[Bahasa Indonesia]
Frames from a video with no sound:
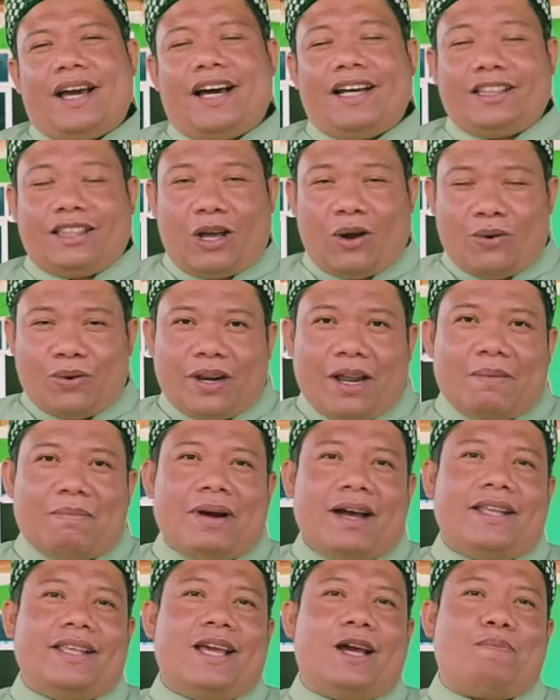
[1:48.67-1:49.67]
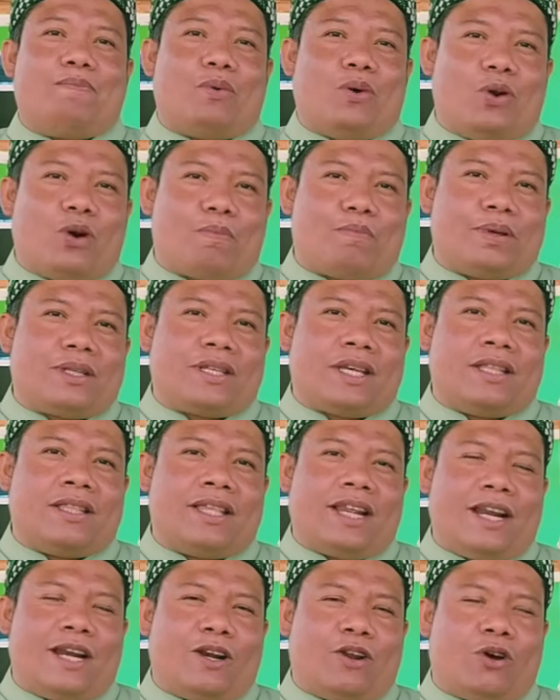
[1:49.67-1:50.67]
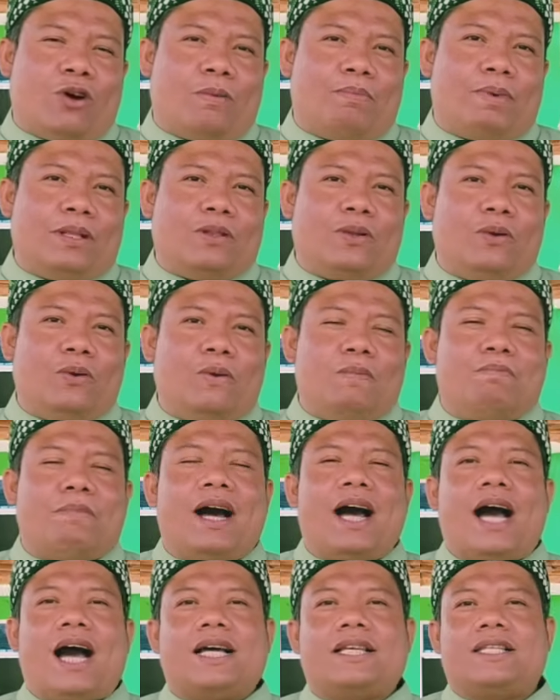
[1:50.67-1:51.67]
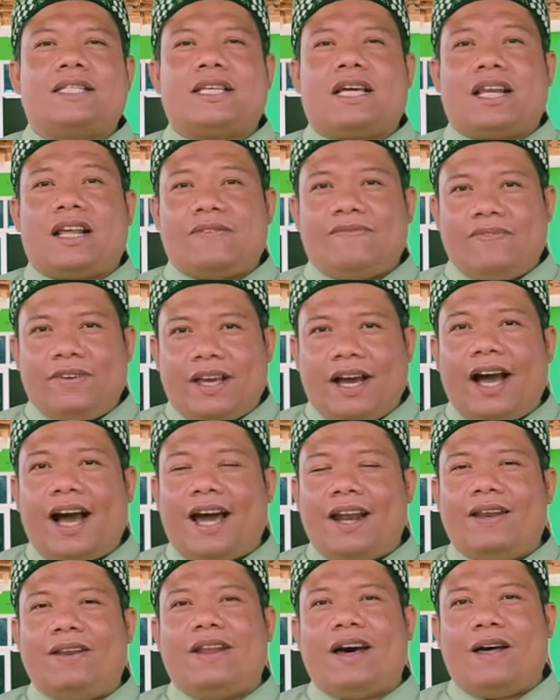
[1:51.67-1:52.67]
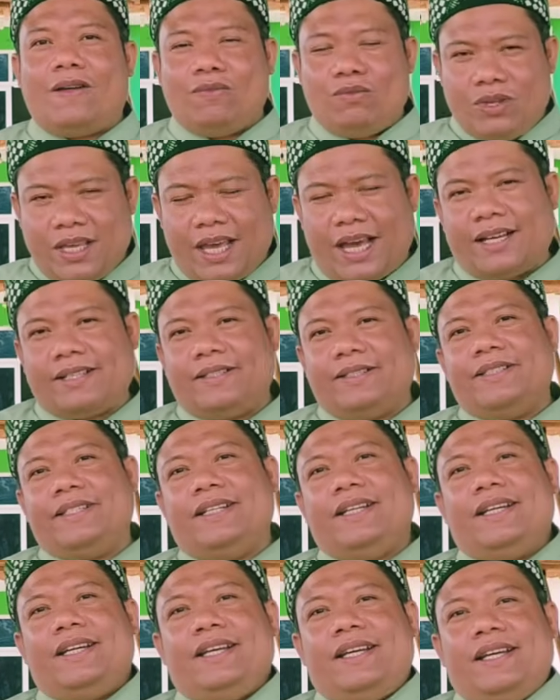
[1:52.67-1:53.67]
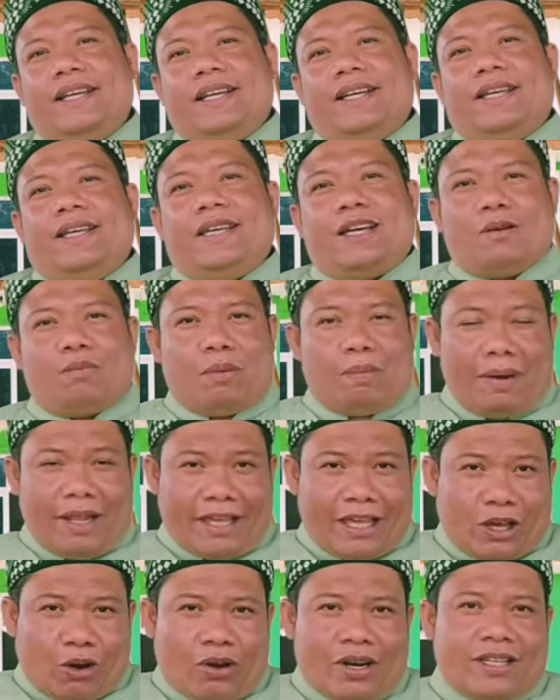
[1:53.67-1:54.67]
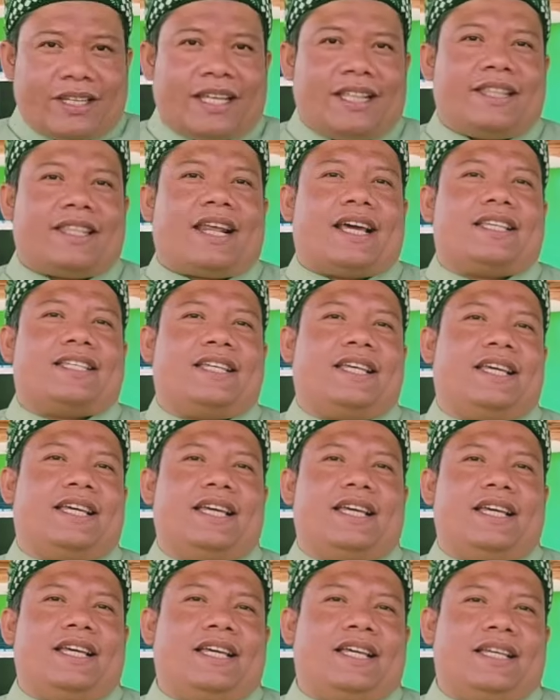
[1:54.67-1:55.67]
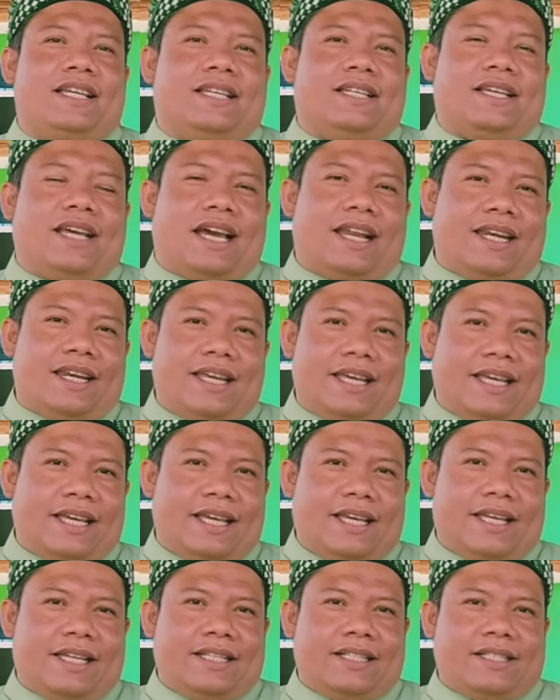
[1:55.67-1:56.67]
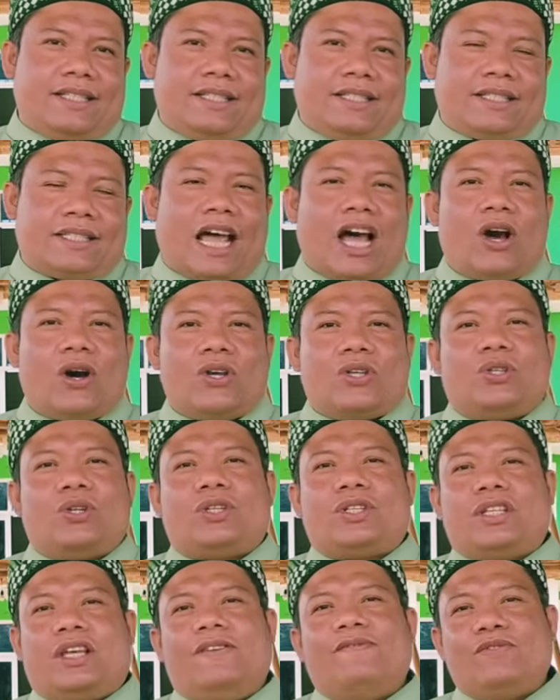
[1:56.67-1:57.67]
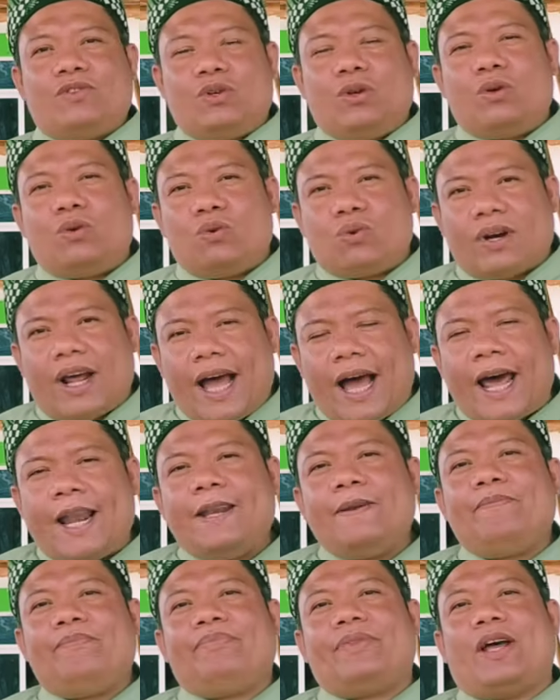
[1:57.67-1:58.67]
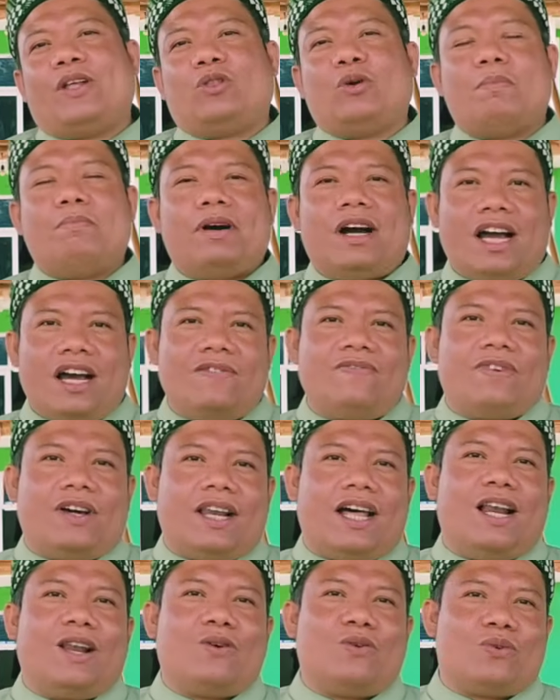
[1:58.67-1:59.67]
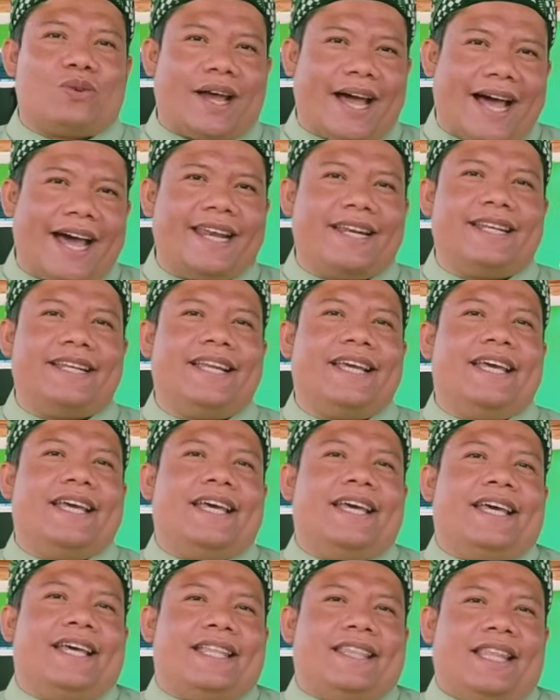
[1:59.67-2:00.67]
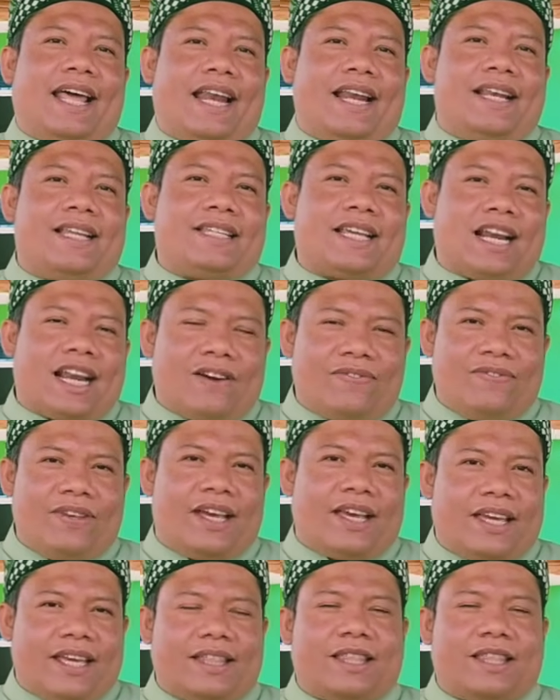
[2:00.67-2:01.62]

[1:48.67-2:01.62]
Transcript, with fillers: atau namanya pondok pesantren Rahmatul Ummah As-Salafiyah Ad-Nahdiyah yang memiliki konsentrasi yakni takhusus hifzul Quran atau menghafal Al-Quran dan salafiyah